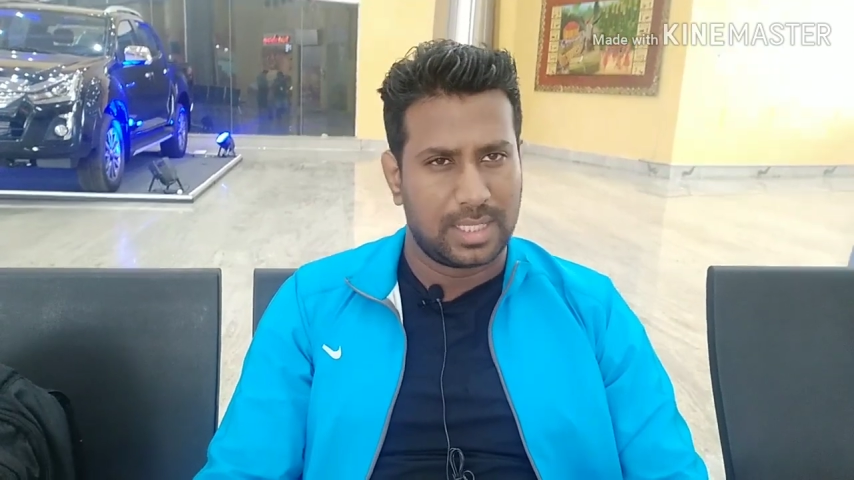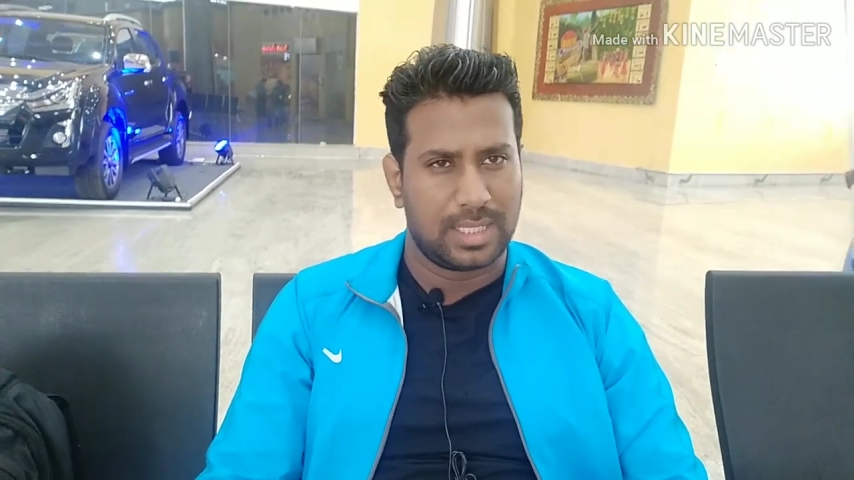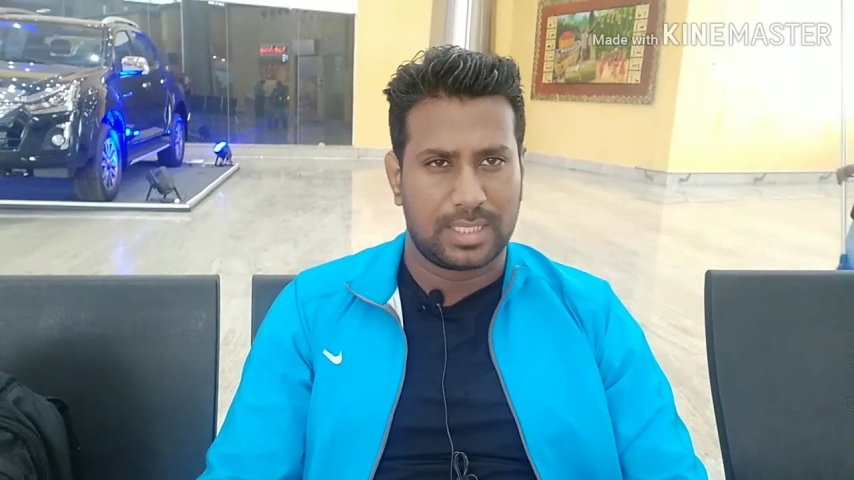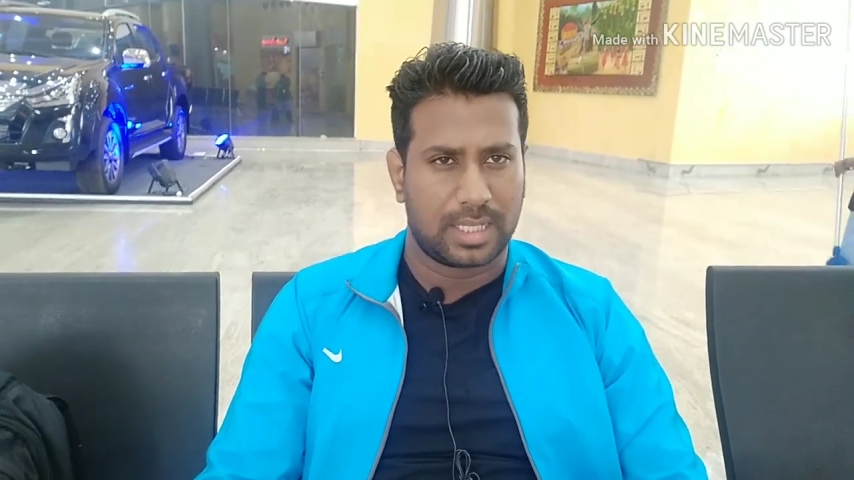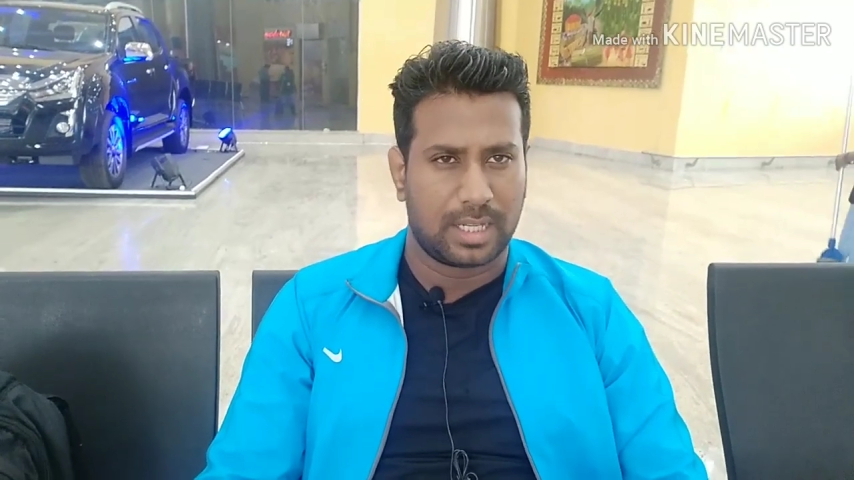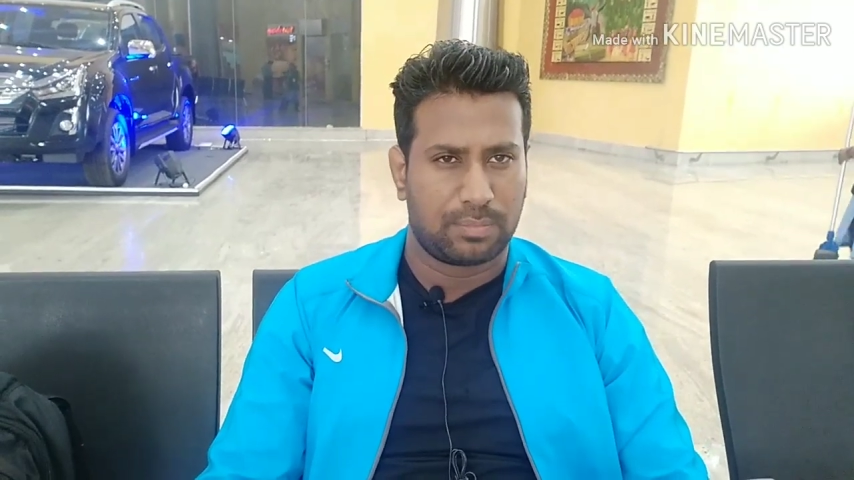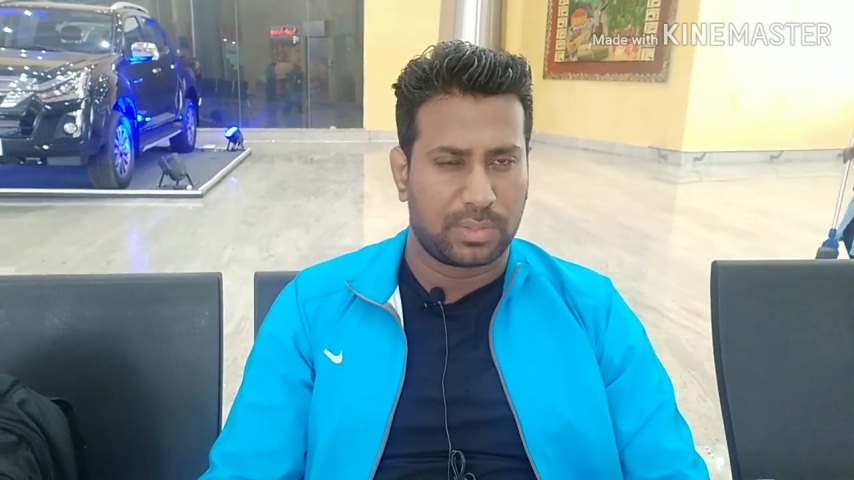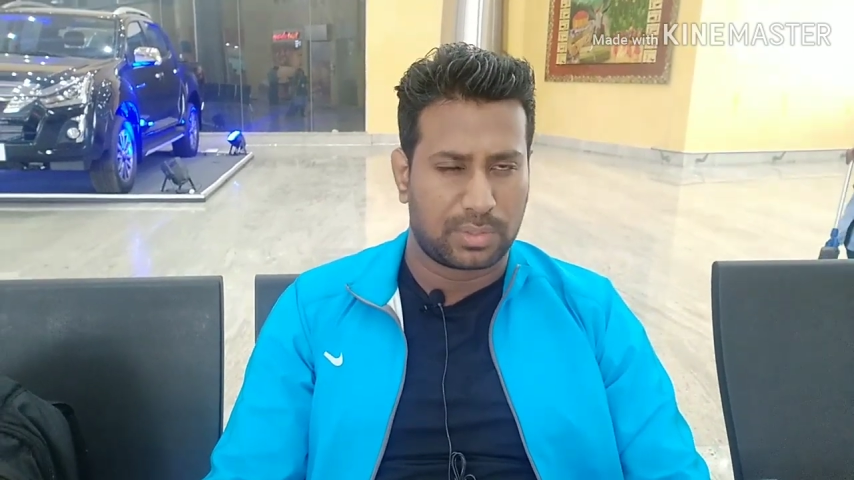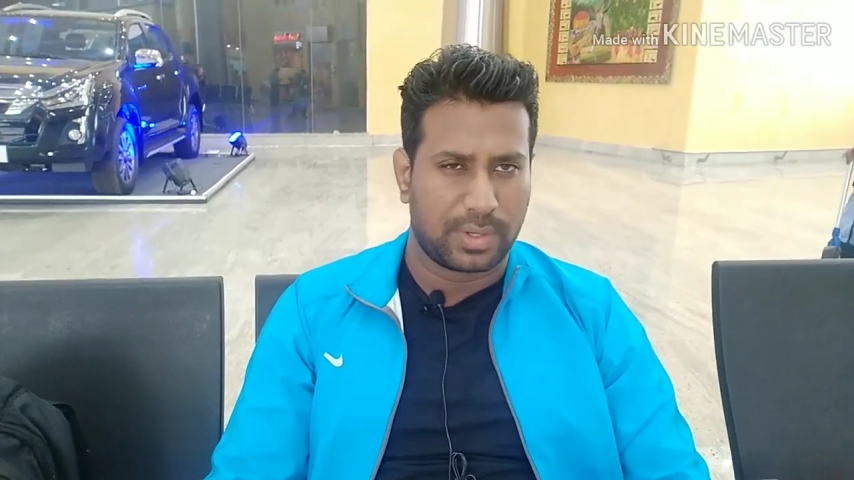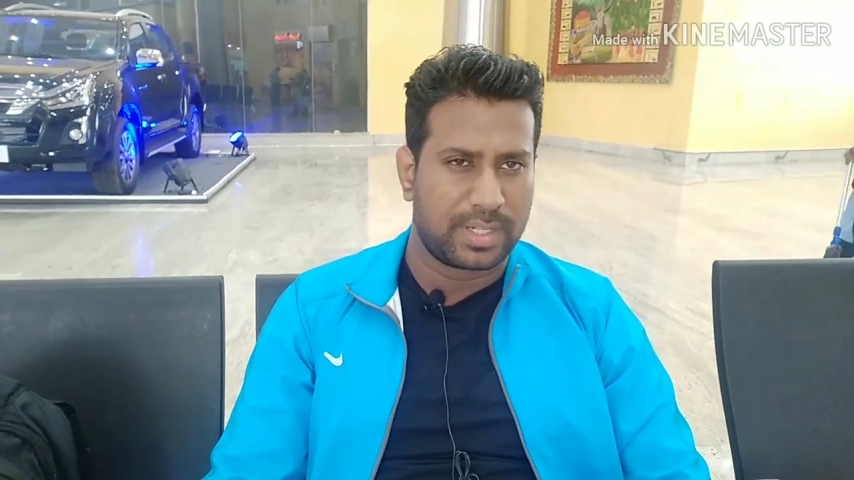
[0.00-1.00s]
ले लीजिए अगर आप
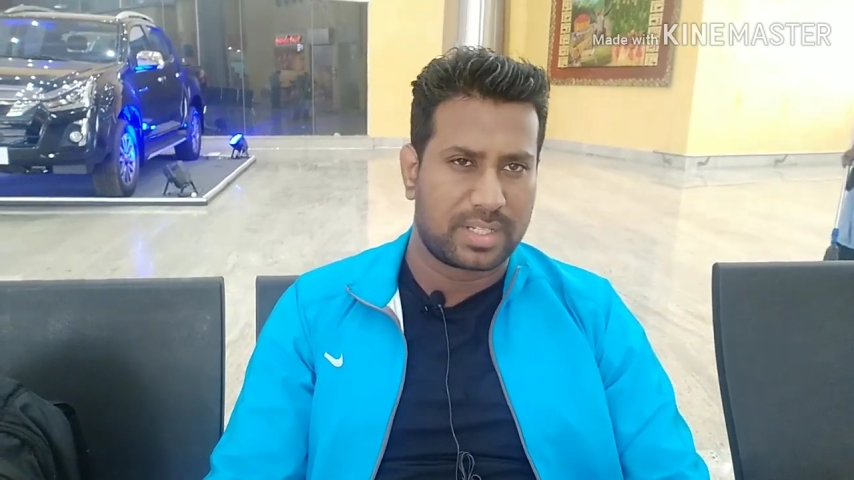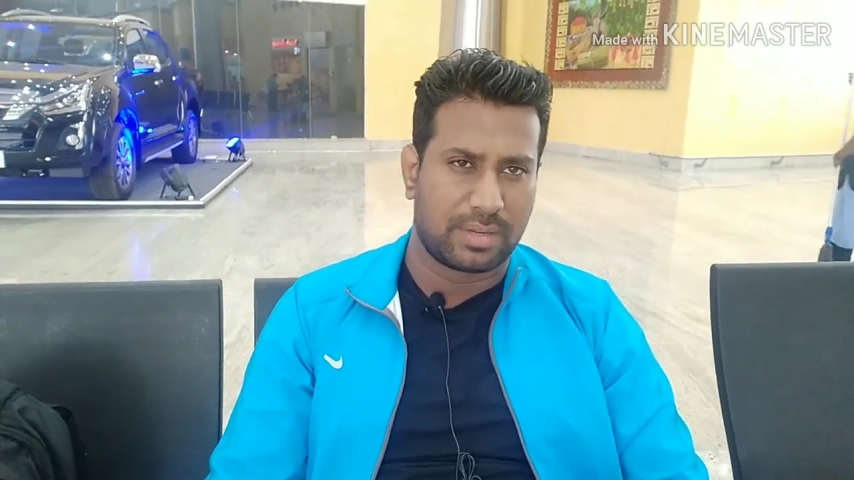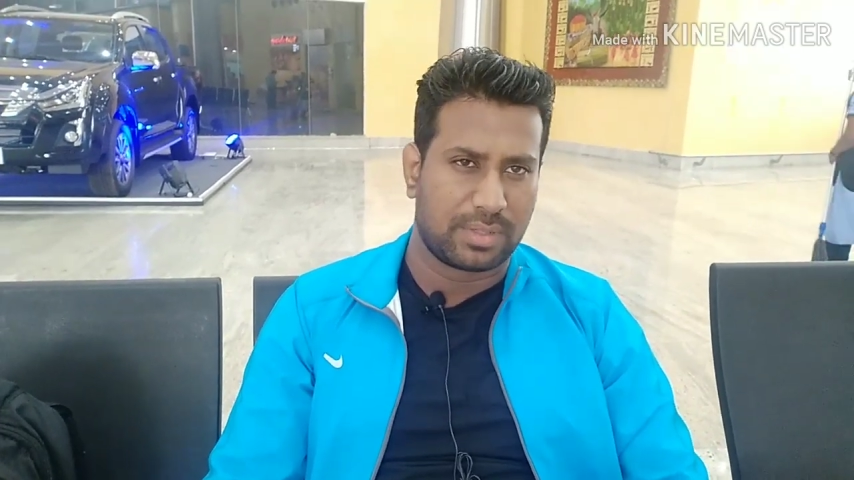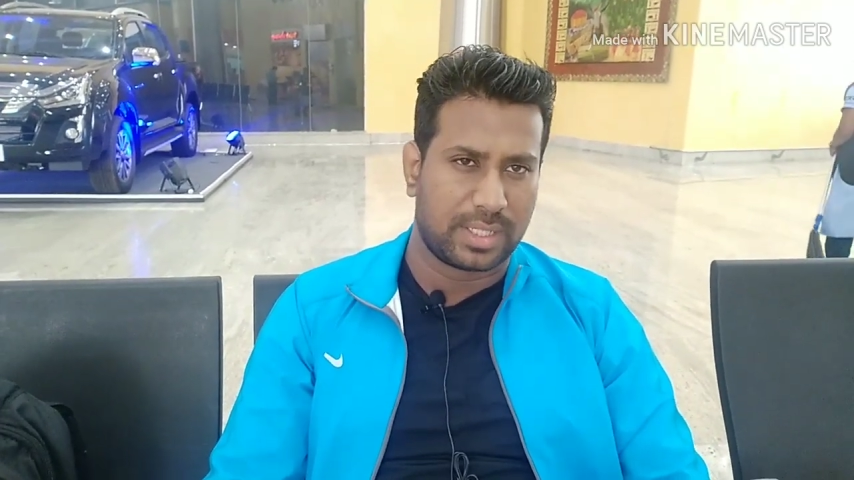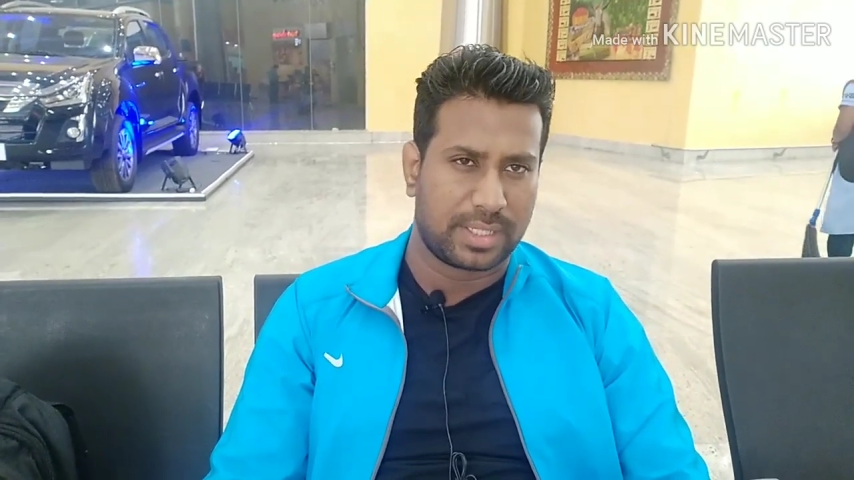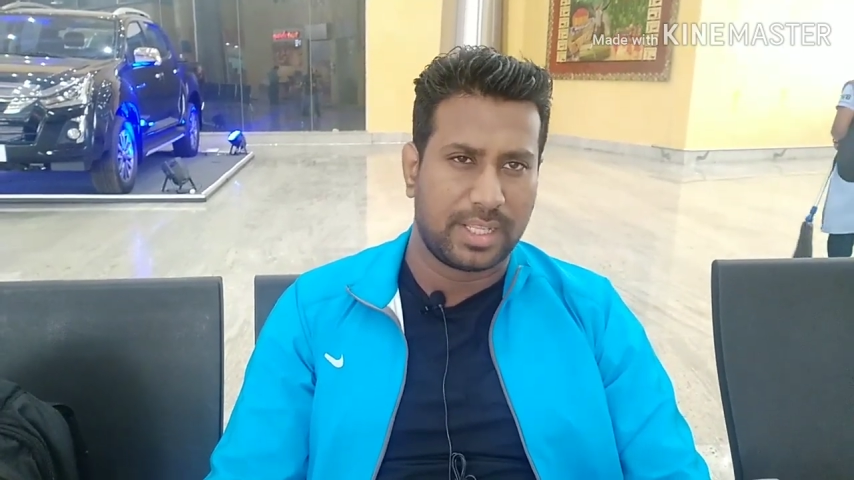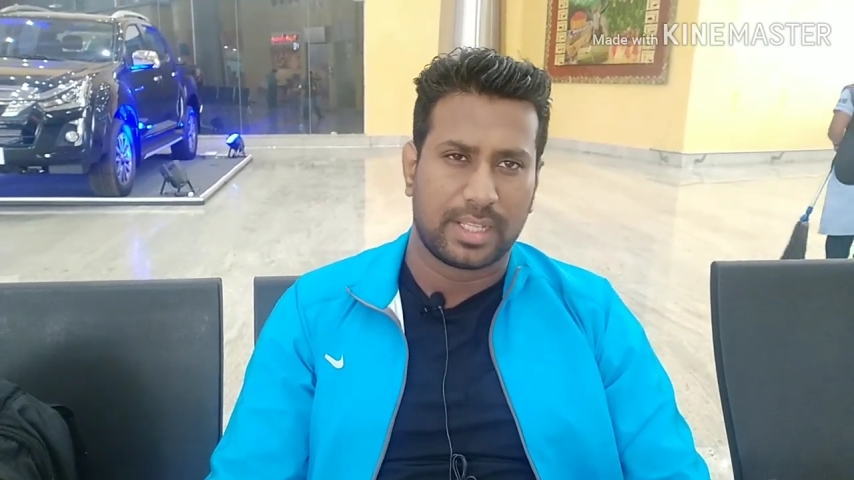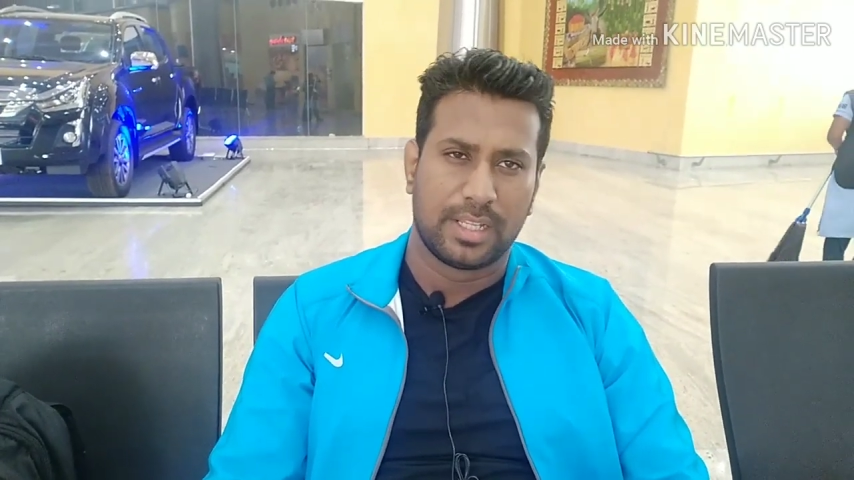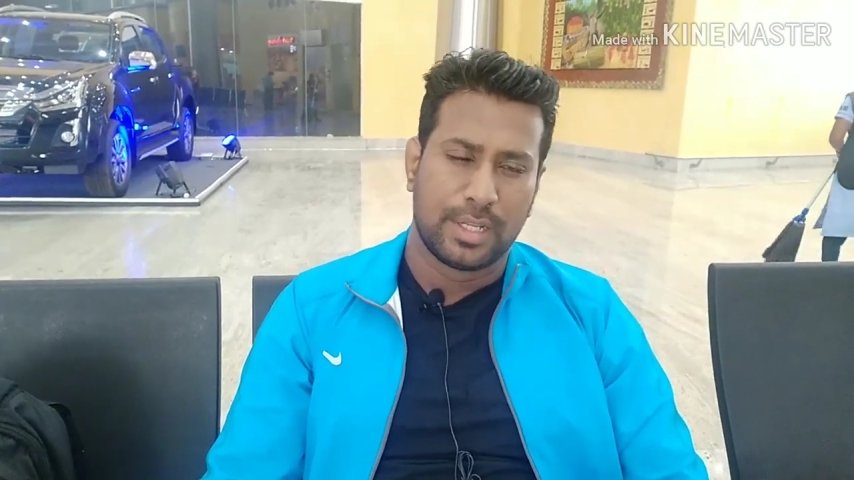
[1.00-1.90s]
फ्रिक्वेंट ट्रैवलर हैं